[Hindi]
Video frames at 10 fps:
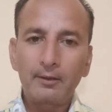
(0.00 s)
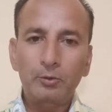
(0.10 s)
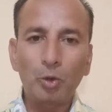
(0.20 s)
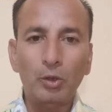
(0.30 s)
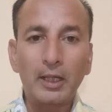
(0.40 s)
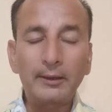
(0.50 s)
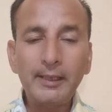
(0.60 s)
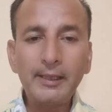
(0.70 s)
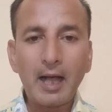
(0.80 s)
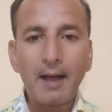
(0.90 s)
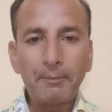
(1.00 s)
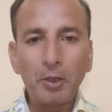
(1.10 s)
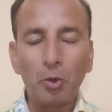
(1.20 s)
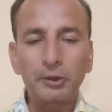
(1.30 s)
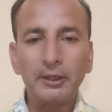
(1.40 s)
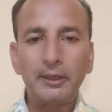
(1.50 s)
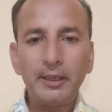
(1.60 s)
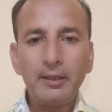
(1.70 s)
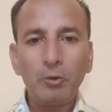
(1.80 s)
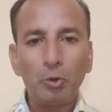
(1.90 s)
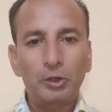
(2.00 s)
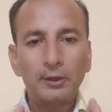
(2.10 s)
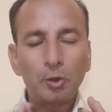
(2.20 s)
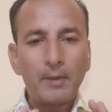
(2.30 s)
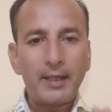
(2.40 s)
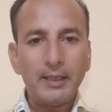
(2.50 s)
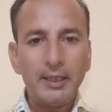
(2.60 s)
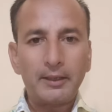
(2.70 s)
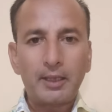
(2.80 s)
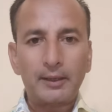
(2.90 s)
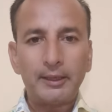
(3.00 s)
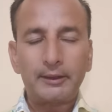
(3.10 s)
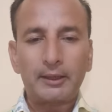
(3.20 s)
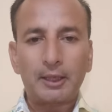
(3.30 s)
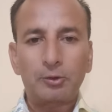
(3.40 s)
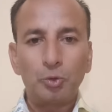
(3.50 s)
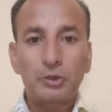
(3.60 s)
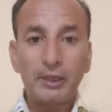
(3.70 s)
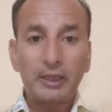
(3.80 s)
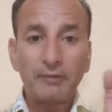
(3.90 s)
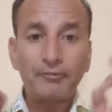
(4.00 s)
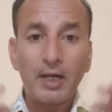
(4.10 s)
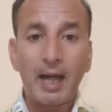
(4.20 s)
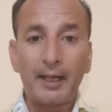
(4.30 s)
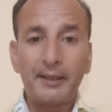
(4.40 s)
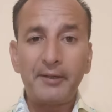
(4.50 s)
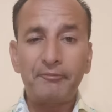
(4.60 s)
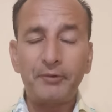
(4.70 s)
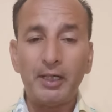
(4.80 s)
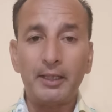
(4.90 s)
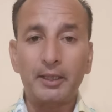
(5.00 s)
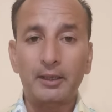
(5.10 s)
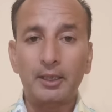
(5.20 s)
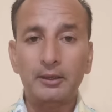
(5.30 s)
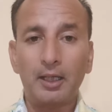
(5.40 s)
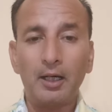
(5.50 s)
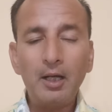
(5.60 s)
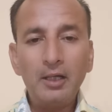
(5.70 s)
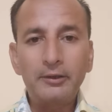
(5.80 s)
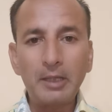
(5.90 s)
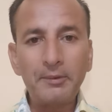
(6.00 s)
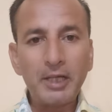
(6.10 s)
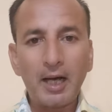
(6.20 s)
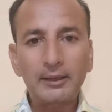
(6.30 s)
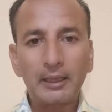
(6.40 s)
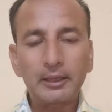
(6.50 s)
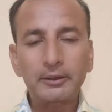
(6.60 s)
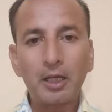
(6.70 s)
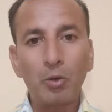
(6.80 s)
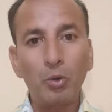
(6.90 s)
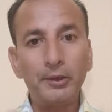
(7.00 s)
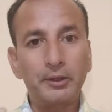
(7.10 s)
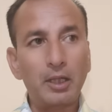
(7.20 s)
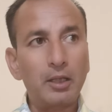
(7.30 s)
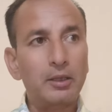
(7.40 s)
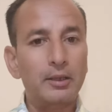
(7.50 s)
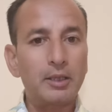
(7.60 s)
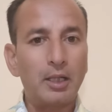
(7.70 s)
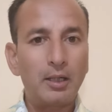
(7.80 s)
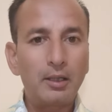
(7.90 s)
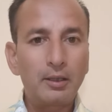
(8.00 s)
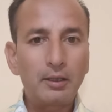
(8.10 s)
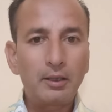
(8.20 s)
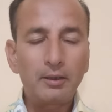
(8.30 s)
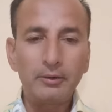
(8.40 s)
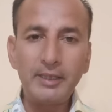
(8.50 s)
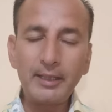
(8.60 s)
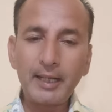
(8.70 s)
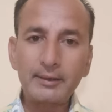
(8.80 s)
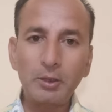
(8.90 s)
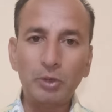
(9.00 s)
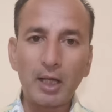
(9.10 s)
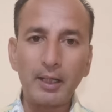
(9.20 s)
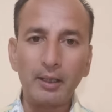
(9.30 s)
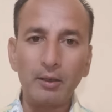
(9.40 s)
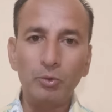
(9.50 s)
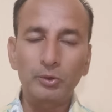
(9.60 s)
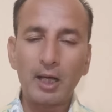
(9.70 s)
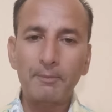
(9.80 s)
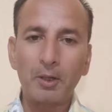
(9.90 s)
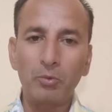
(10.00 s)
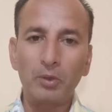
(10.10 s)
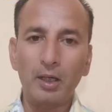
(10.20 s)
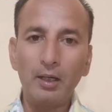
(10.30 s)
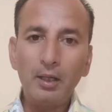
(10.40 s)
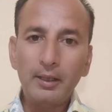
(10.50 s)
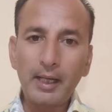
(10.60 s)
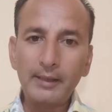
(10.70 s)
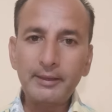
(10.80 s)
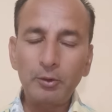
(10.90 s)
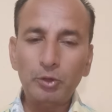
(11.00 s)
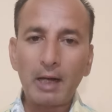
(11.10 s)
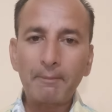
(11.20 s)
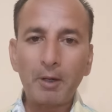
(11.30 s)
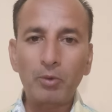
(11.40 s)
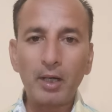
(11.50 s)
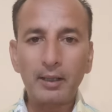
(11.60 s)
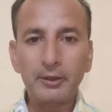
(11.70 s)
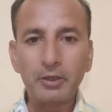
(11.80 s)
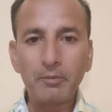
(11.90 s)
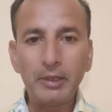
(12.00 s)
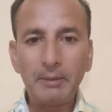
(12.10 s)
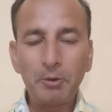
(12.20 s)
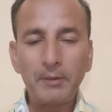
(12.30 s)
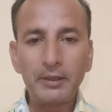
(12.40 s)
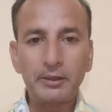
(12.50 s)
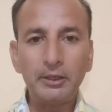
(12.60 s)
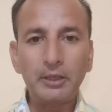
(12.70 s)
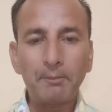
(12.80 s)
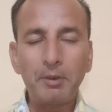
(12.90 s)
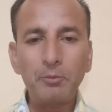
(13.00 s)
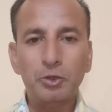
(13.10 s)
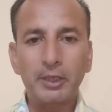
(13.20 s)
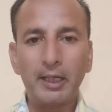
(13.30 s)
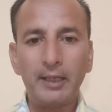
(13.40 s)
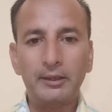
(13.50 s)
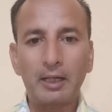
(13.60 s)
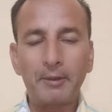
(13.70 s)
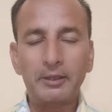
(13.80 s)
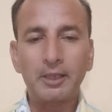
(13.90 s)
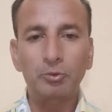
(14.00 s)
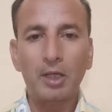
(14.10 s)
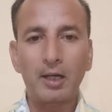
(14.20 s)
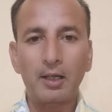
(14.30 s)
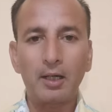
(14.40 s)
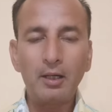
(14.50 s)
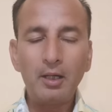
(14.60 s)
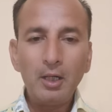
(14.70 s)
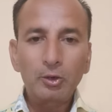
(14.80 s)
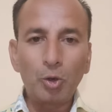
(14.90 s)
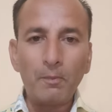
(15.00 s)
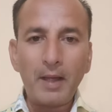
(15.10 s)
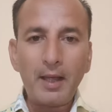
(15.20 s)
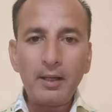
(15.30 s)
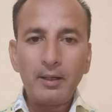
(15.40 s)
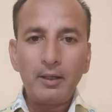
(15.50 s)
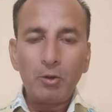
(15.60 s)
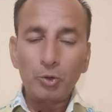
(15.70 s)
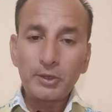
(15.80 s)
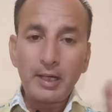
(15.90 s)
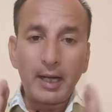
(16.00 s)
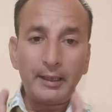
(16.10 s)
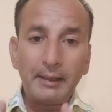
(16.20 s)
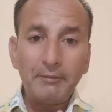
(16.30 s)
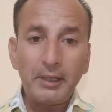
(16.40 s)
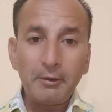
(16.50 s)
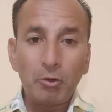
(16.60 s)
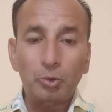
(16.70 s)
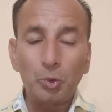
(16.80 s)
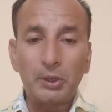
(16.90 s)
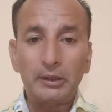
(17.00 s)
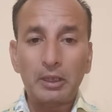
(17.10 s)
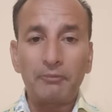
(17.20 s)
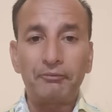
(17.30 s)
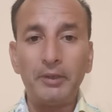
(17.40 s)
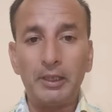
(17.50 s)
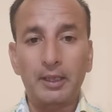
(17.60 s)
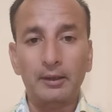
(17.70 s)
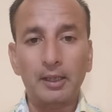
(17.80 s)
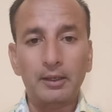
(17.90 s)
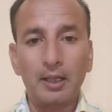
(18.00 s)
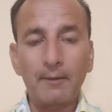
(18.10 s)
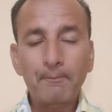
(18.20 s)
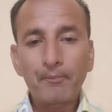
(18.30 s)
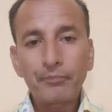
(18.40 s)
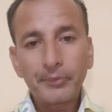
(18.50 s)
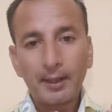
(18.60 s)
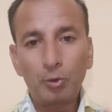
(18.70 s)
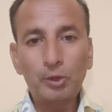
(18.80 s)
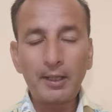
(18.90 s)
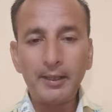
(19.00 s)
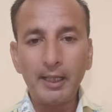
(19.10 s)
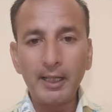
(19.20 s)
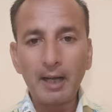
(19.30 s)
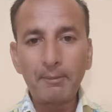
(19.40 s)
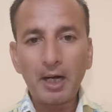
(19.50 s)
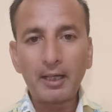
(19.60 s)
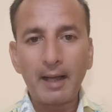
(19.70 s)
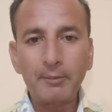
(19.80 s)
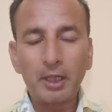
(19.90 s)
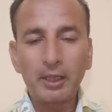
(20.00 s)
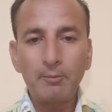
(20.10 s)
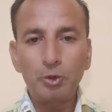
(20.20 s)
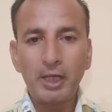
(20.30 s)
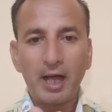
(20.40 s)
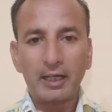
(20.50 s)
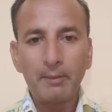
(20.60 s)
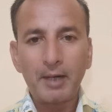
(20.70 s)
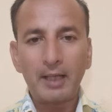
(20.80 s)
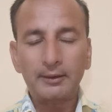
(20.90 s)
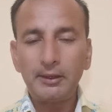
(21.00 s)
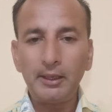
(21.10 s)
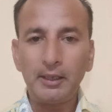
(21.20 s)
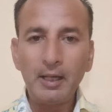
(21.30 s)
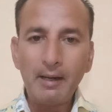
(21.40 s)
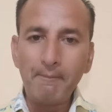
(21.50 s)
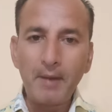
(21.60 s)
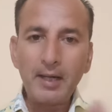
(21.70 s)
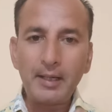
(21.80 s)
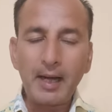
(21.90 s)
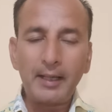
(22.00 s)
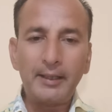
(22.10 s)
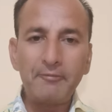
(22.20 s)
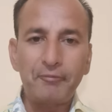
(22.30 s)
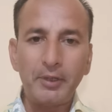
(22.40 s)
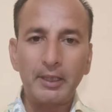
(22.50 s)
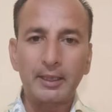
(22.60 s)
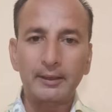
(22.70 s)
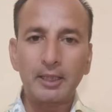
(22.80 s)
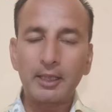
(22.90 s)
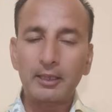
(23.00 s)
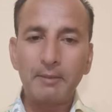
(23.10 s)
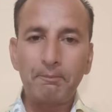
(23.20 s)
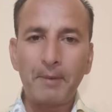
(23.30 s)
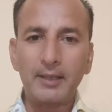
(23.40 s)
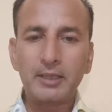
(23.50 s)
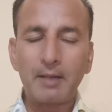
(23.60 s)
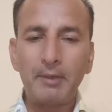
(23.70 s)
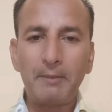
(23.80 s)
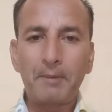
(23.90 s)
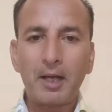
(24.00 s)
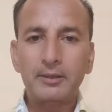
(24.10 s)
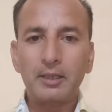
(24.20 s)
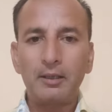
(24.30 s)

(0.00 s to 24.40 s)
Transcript: तो गलती कहां पे होती थी उधर तो मैं हीलिंग कर देता था दूसरी तरफ नेगेटिव फीलिंग करता था जब याद आता था वो इतना कर्जा ये कैसे उतारे उतार पाऊंगा कैसे उतार पाऊंगा अगर जमीन भी बेचती तब भी मुश्किल है इतना पैसा उतारना तो मैं उस नेगेटिविटी को दूसरी तरफ फील करता था उधर हीलिंग अपना काम करके मुझे आगे बढ़ाती थी मैं नेगेटिव फील करता था कि पैसा मेरे पास